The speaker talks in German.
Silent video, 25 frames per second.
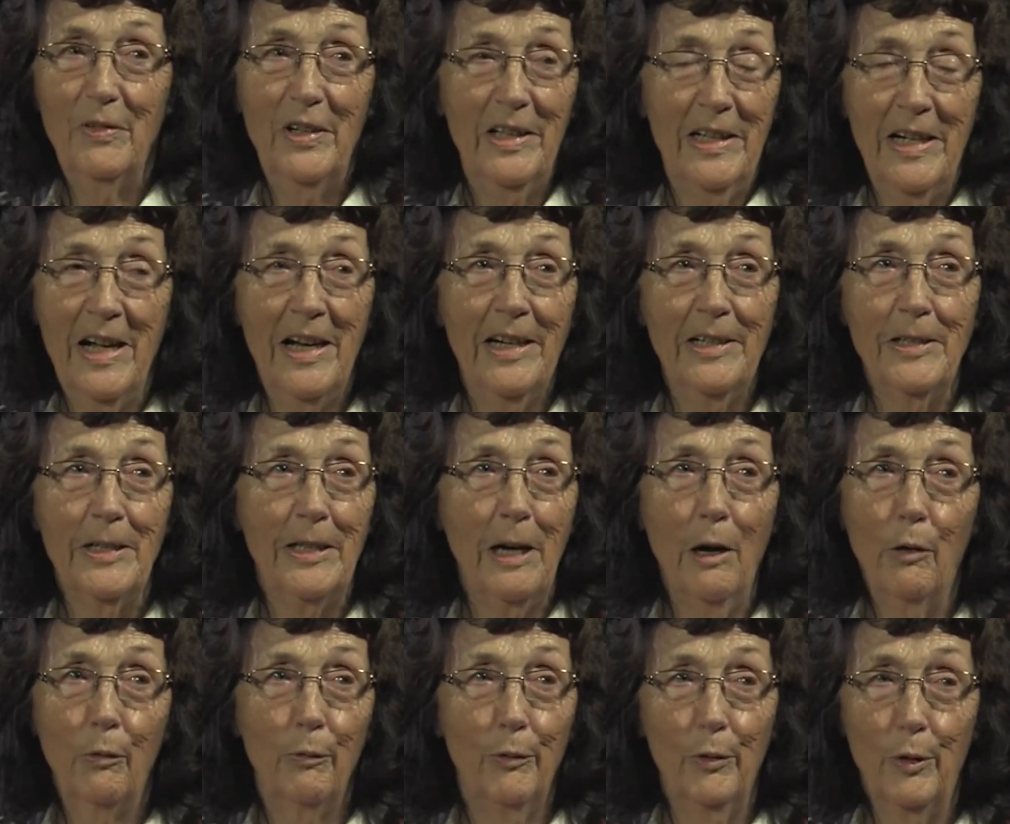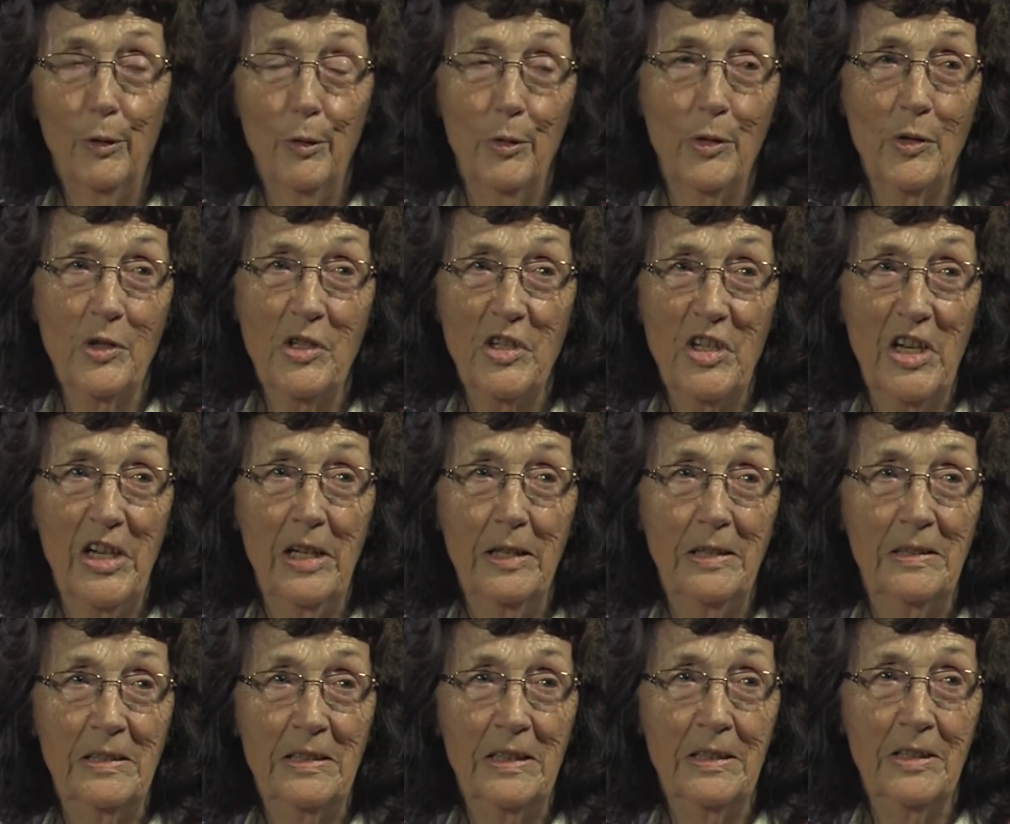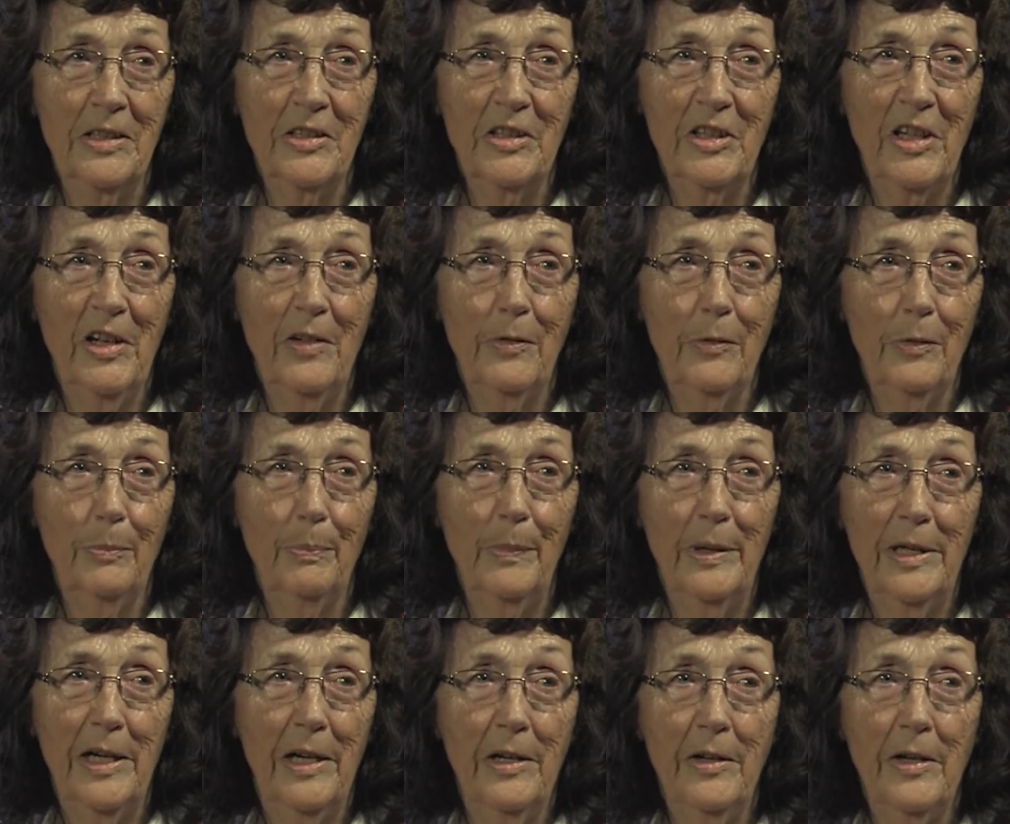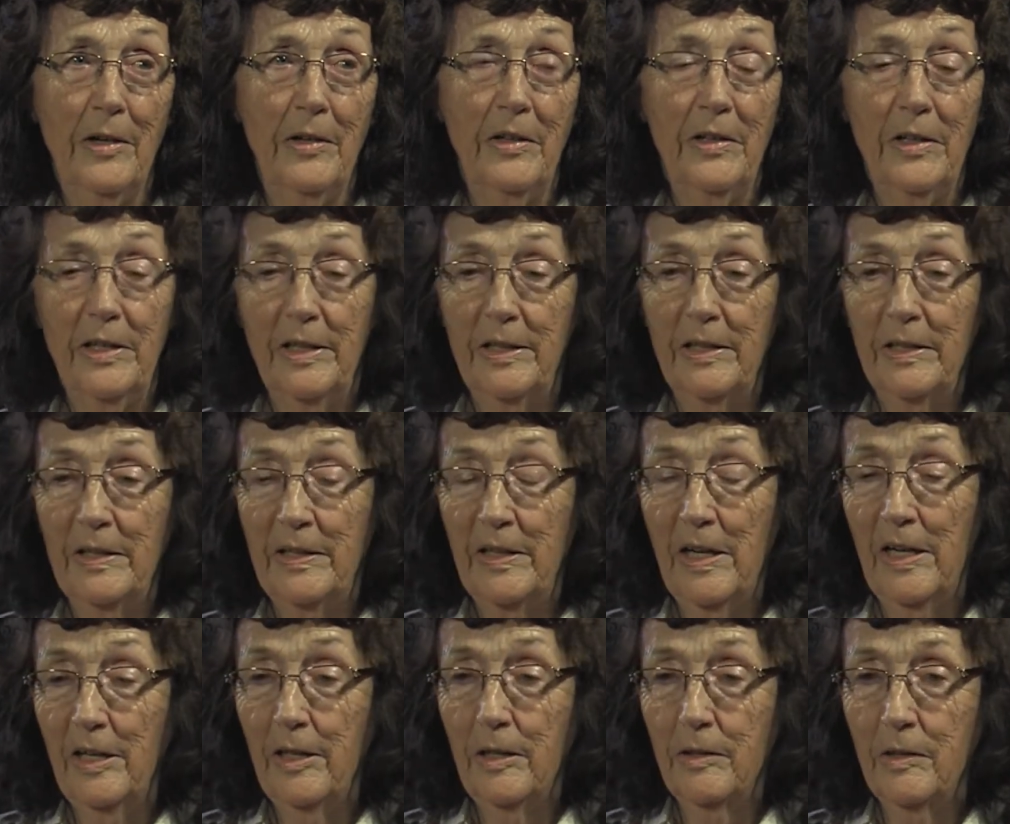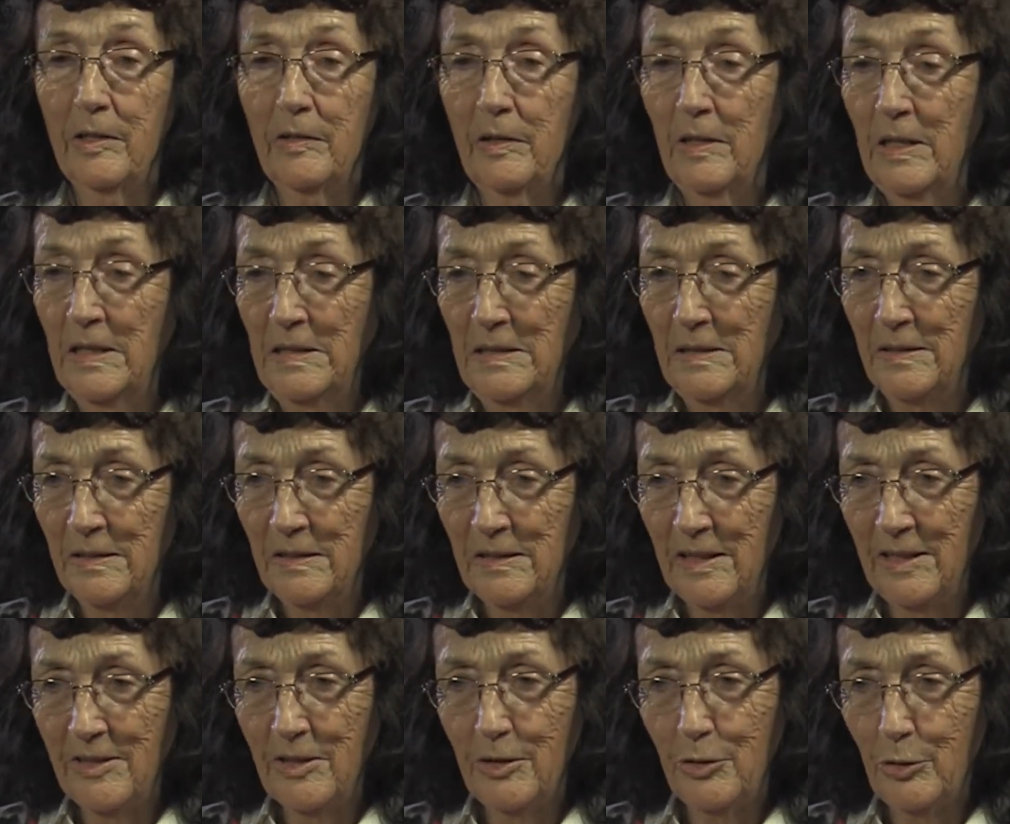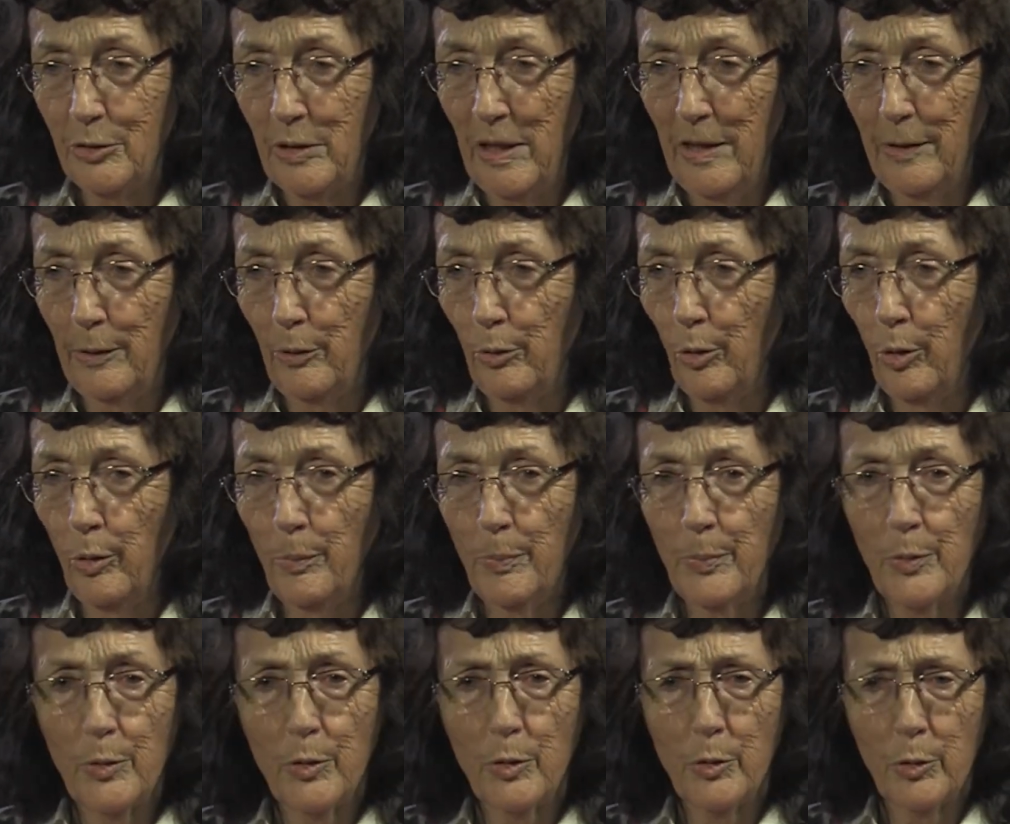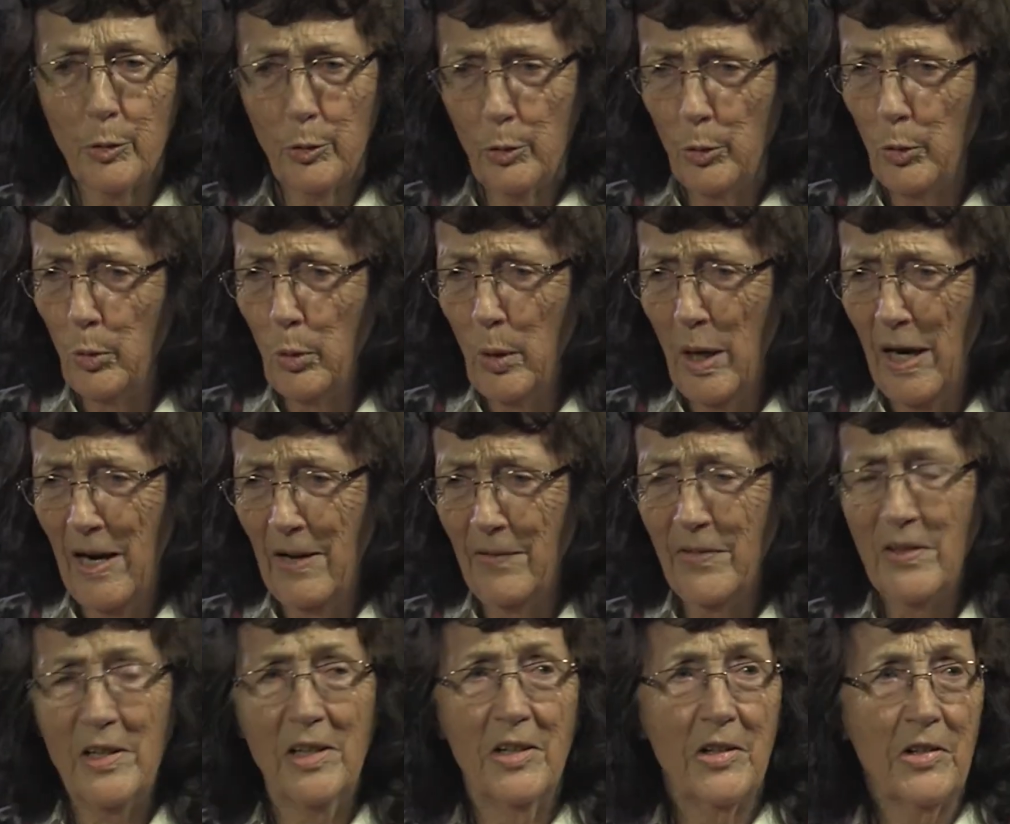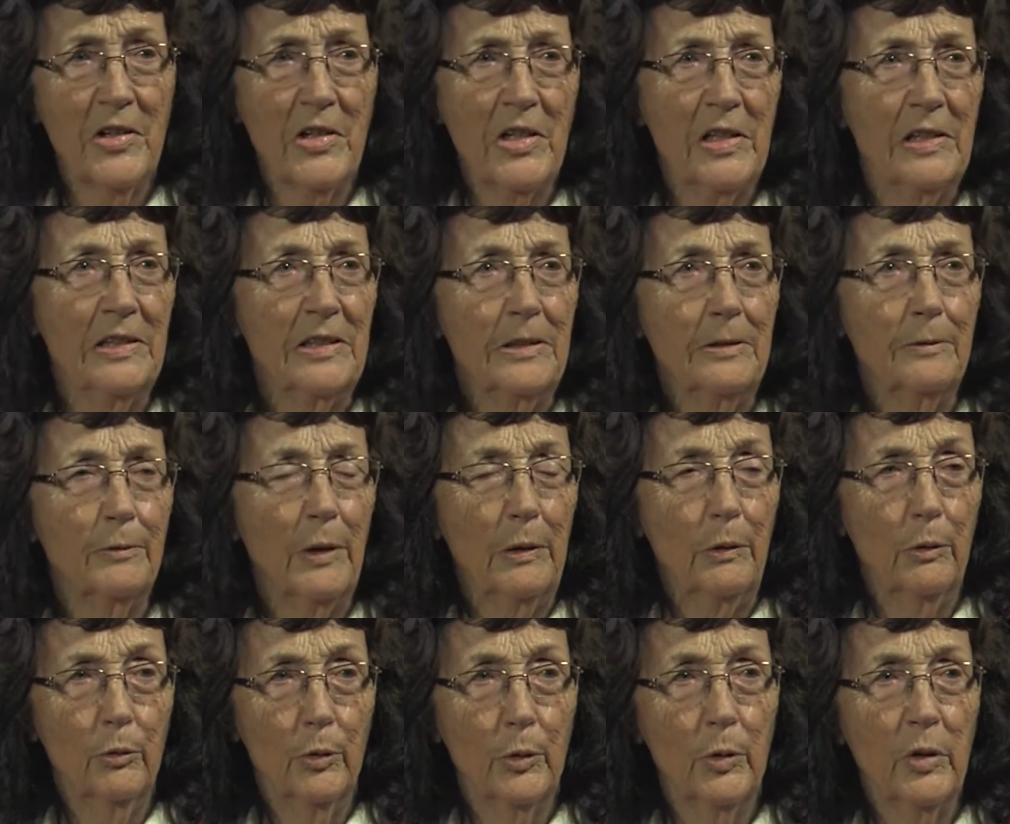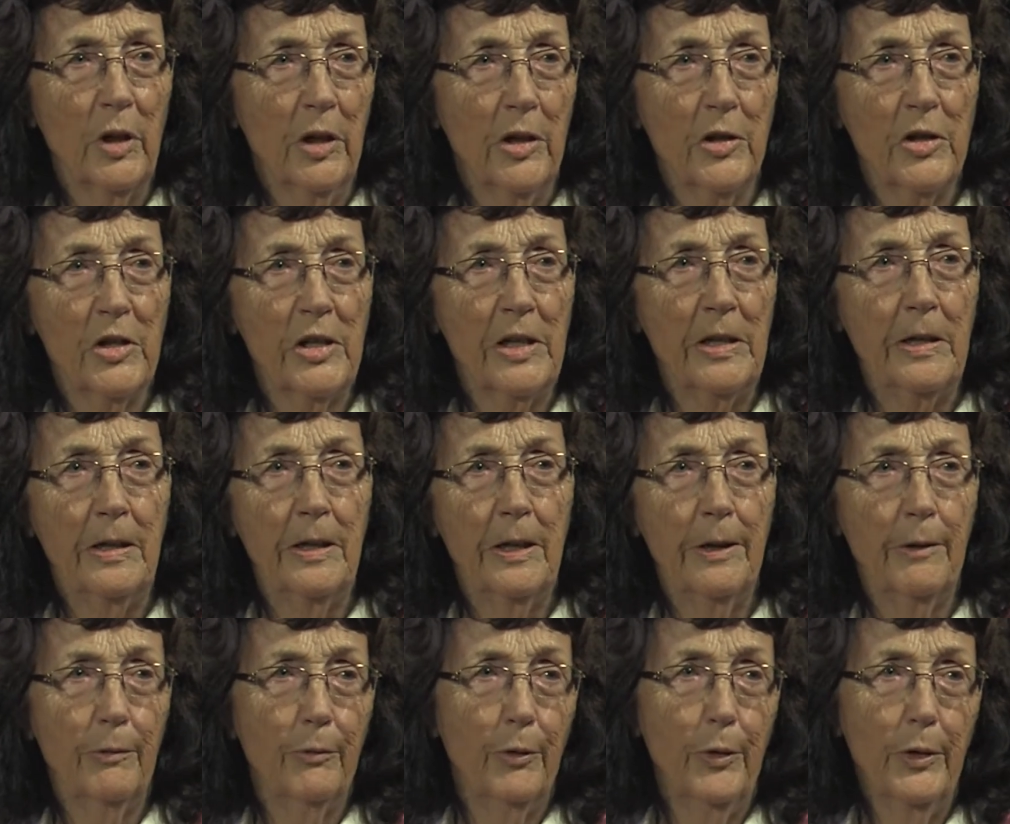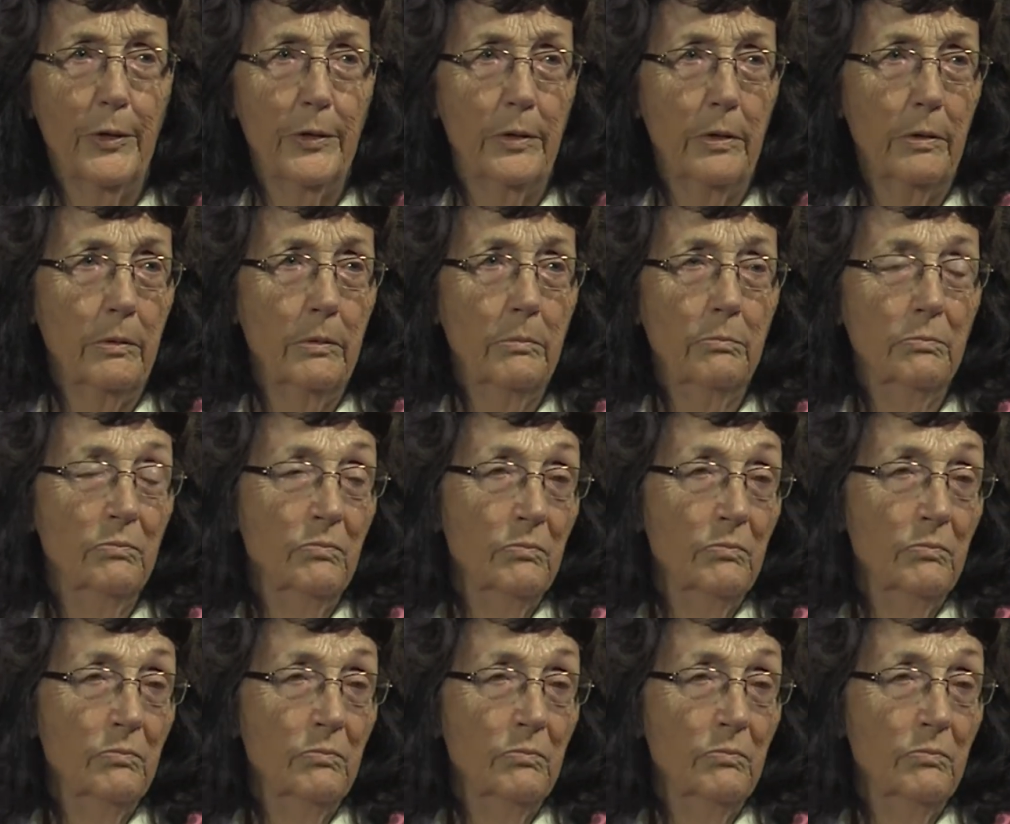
waren echt auch für uns sehr interessant. Ja. Man hätte nie gedacht, dass ein Korpus so anders ist, unterschiedlich von